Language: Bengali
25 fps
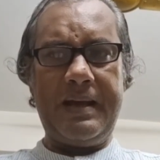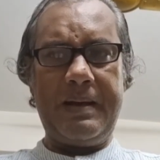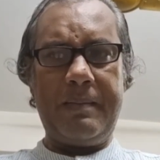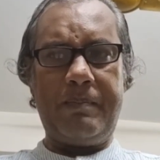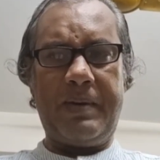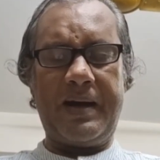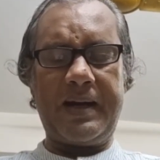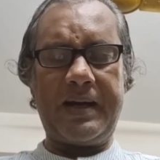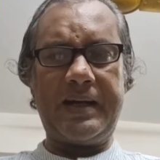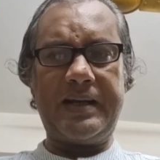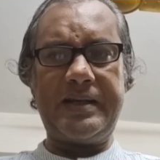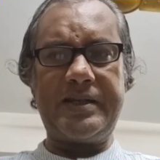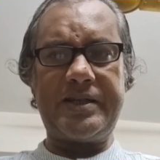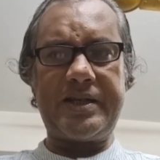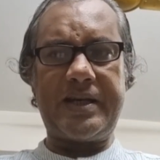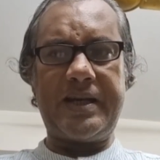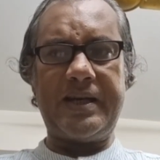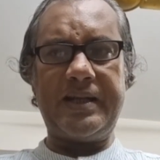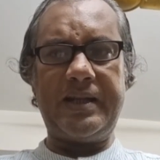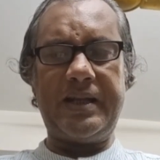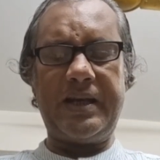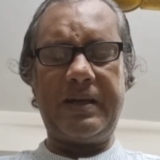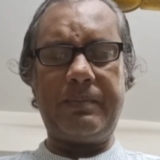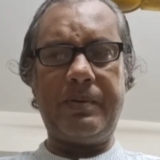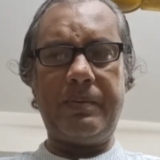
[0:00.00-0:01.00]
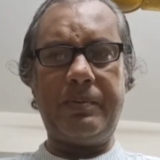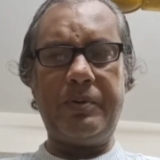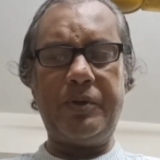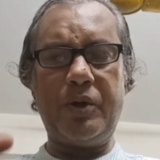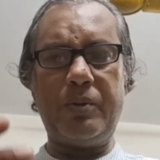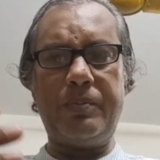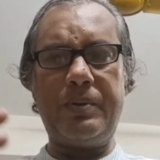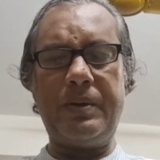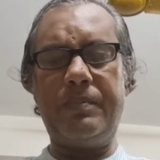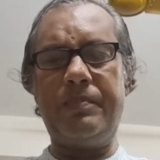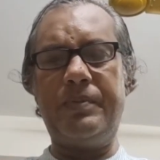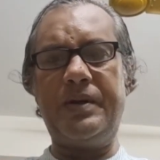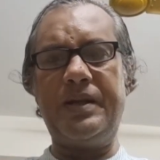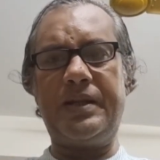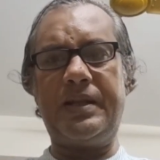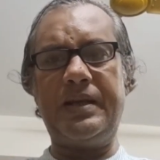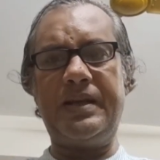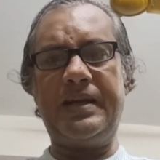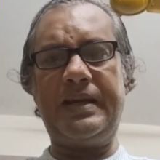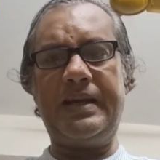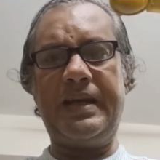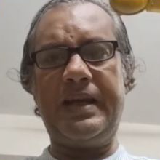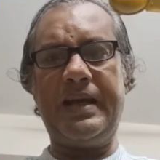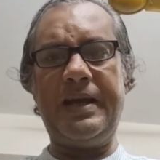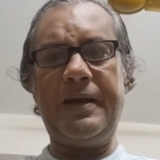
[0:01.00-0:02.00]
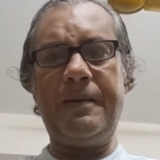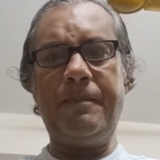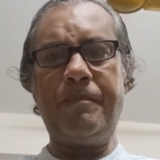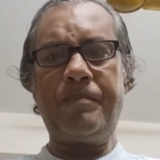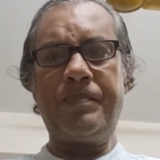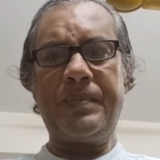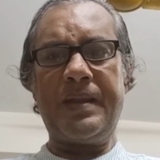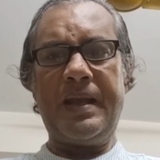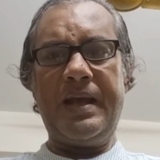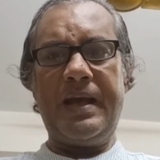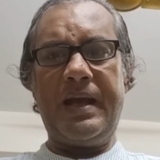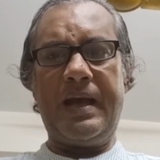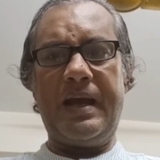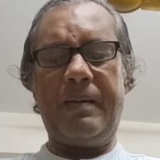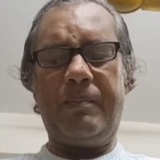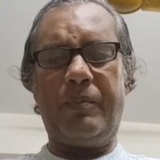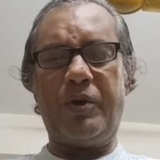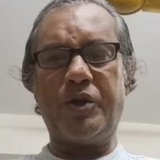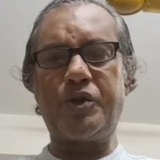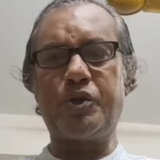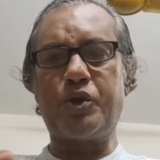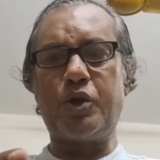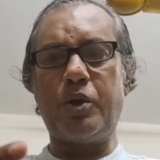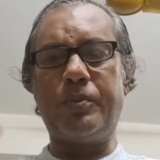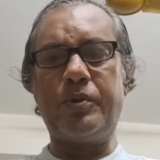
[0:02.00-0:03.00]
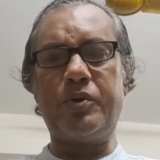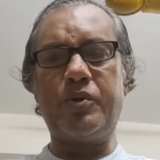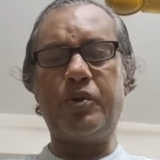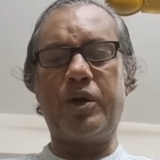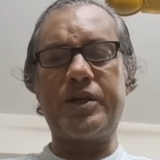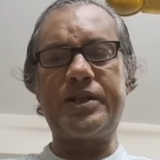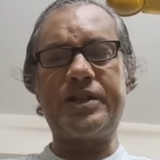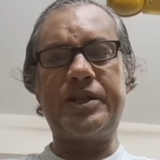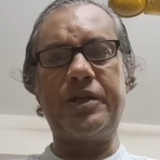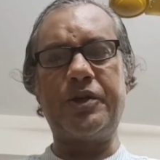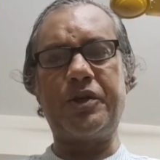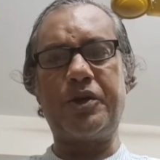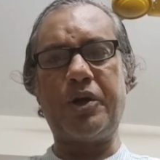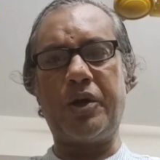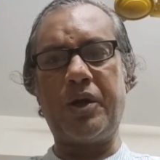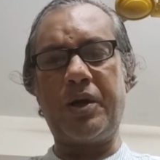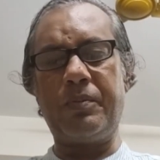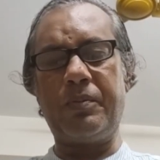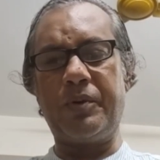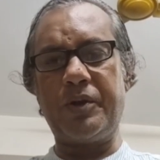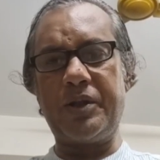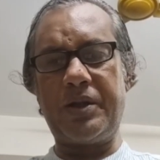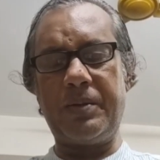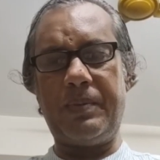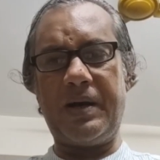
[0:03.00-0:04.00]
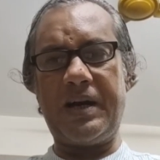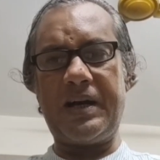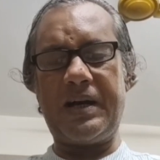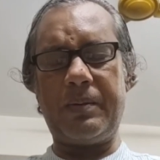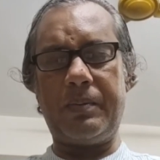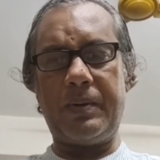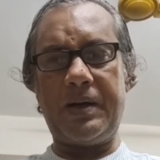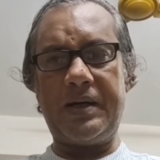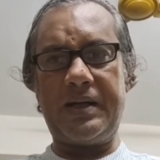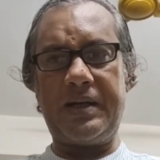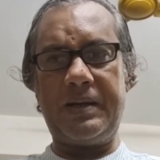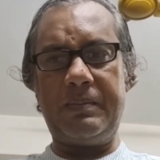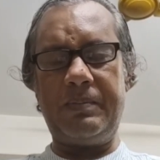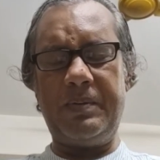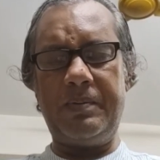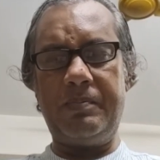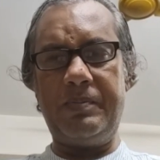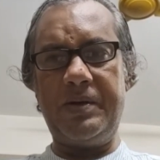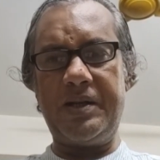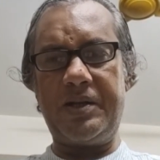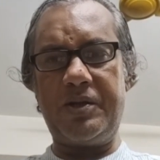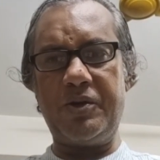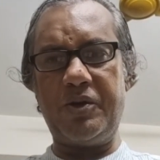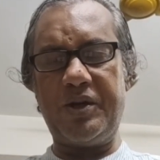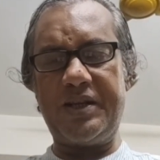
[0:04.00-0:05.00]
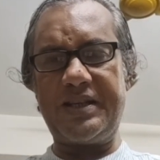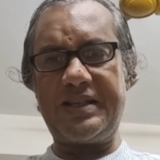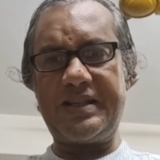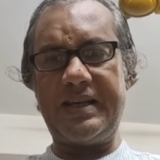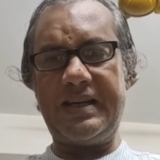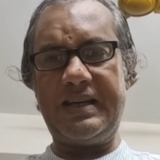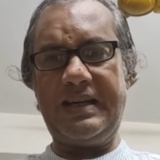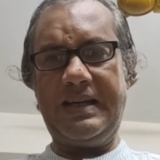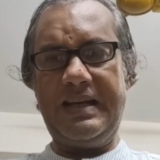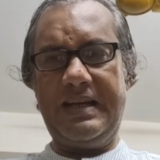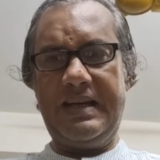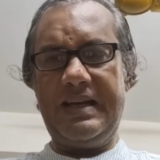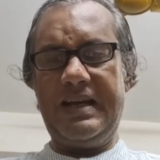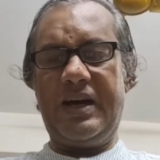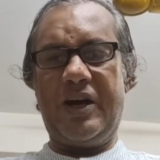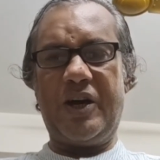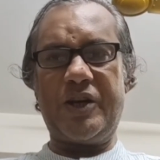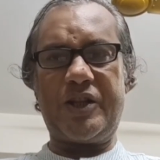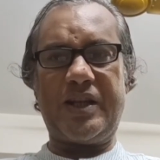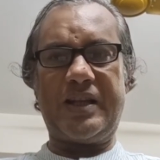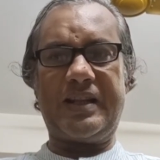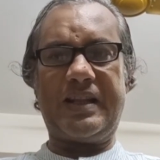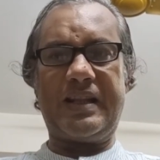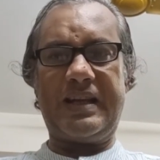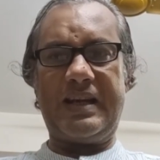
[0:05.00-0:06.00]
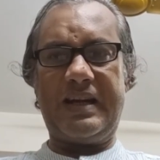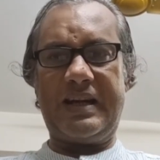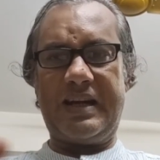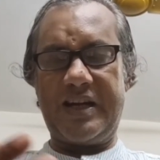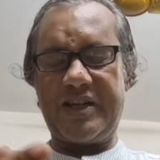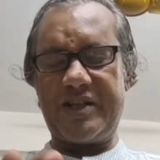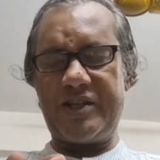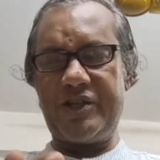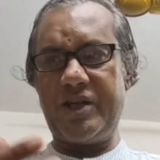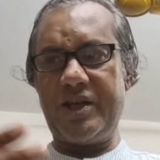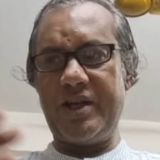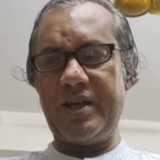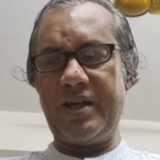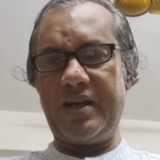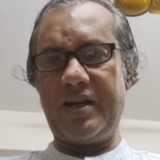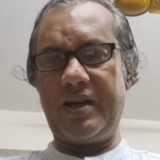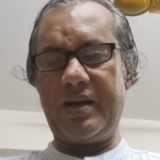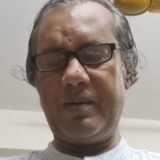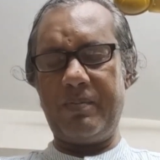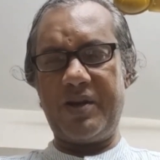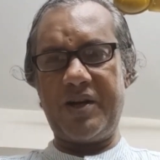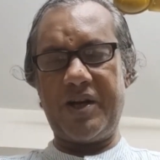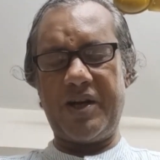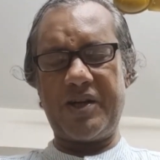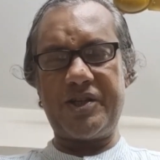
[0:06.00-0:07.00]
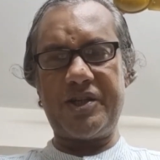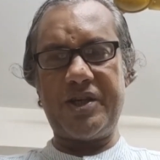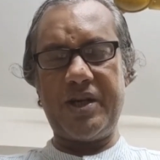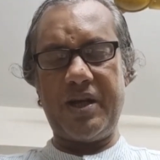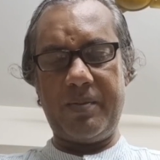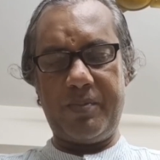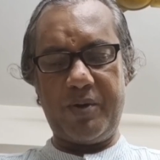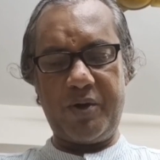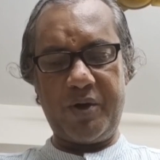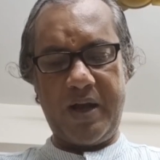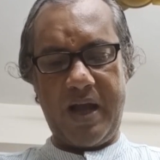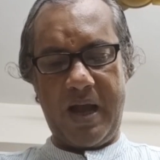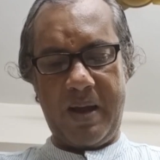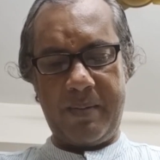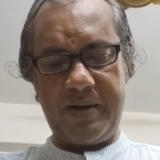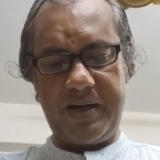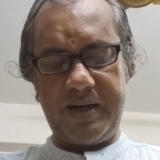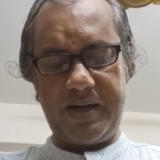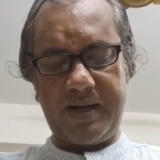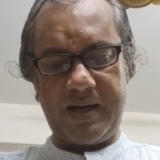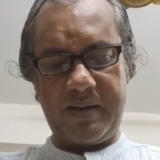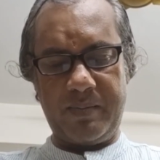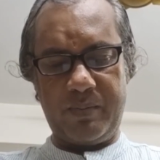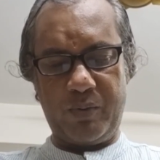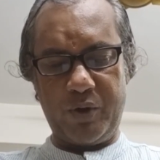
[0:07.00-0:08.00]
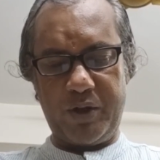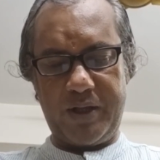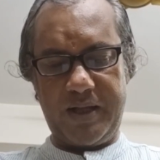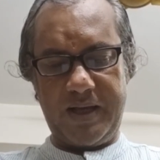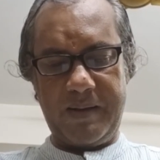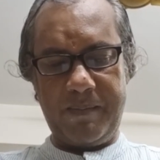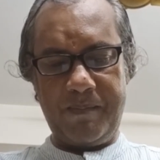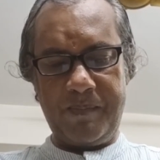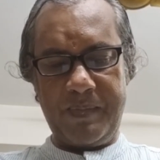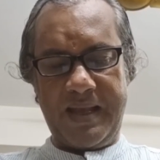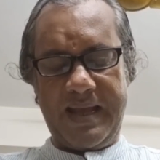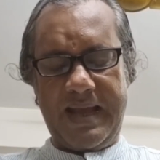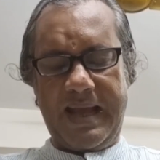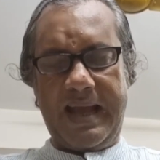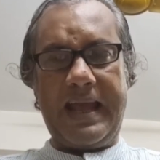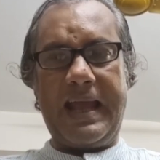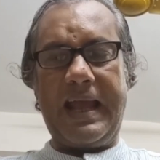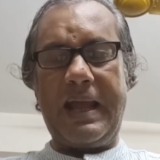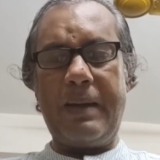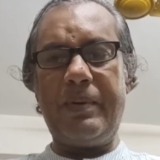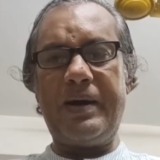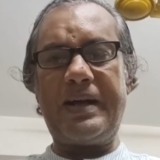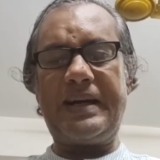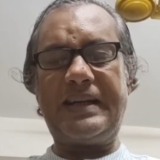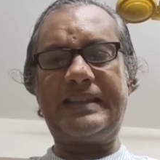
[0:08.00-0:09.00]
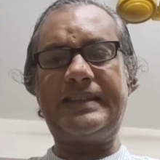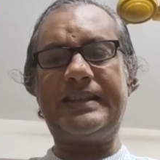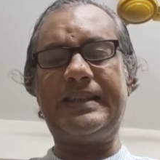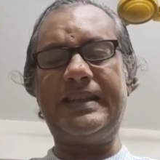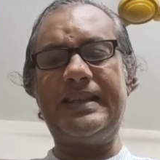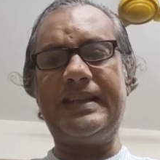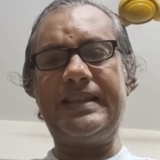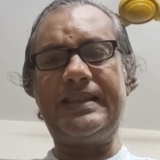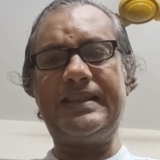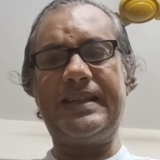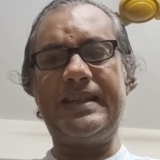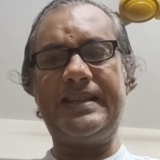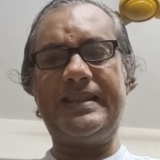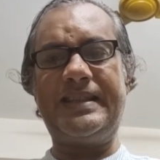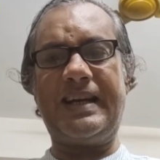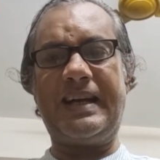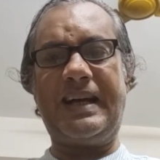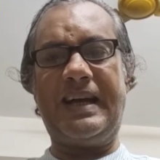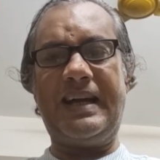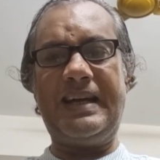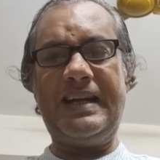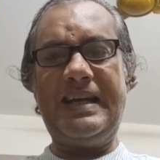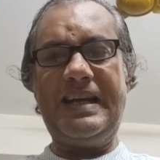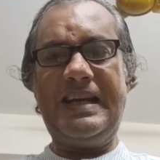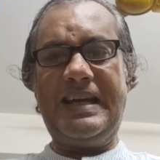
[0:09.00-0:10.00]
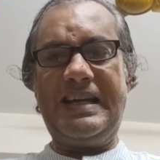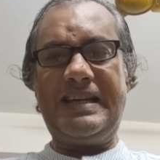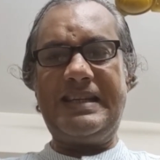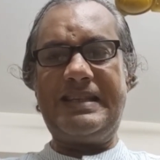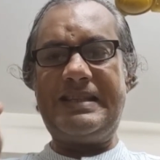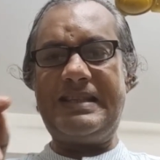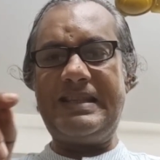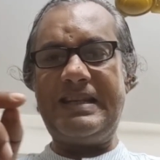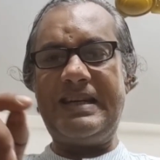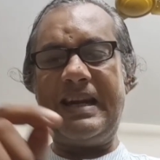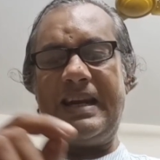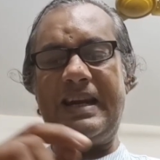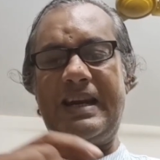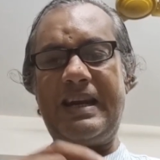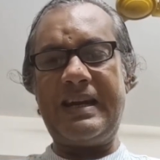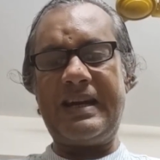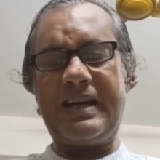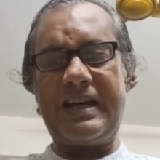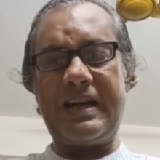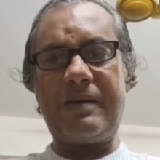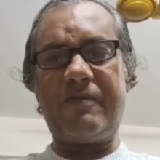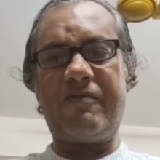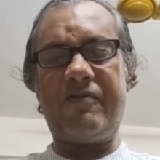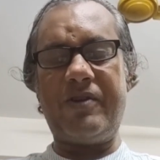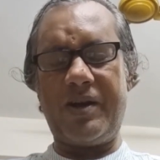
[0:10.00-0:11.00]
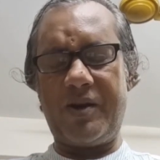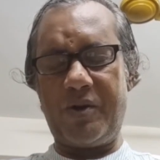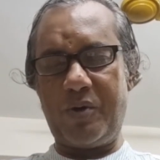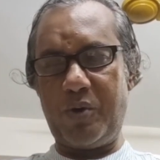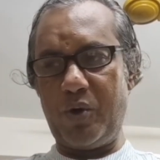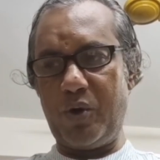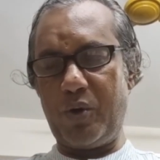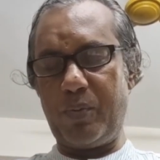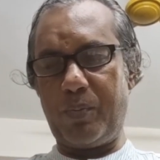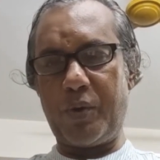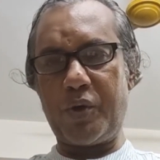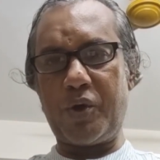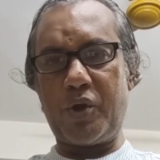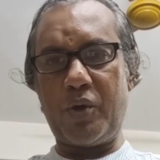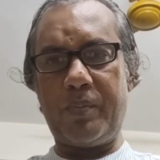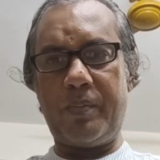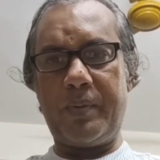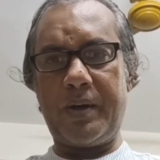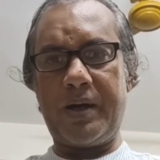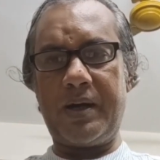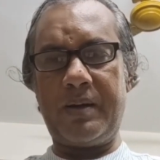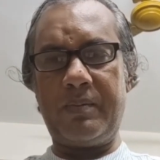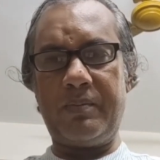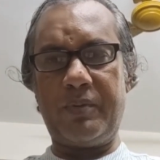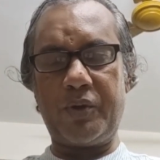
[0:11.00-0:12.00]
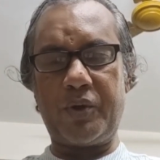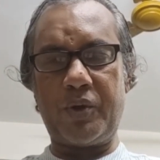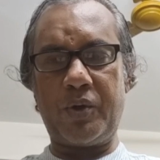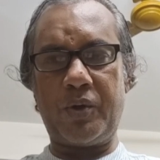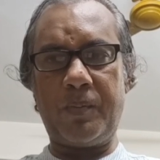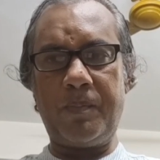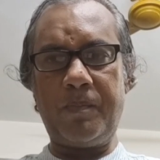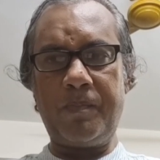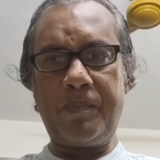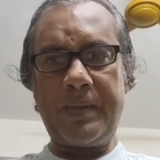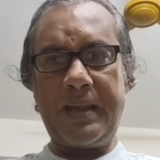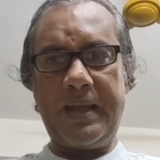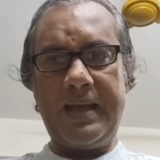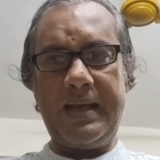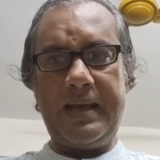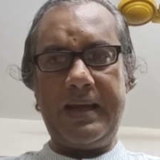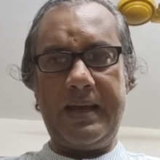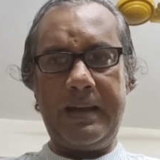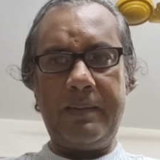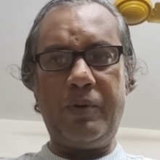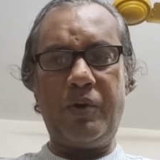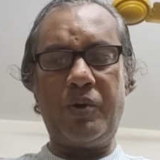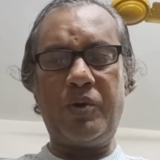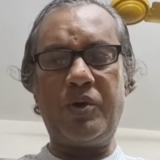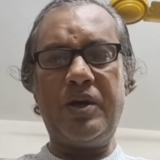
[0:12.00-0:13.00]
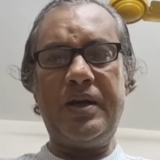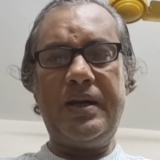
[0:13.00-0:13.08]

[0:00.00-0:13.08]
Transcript: বাংলাদেশ কেন্দ্রিক বিভিন্ন বিবৃতি নিয়ে মস্কো এবং ওয়াশিংটনের মধ্যে পাল্টাপাল্টি বিবৃতি হয়েছে অর্থাৎ রাশিয়া রাশিয়া এবং আমেরিকার মধ্যে এবার এসে সে জায়গায় চীনের ইন্টারফেয়ার হলো প্রথমবারের মতন এবং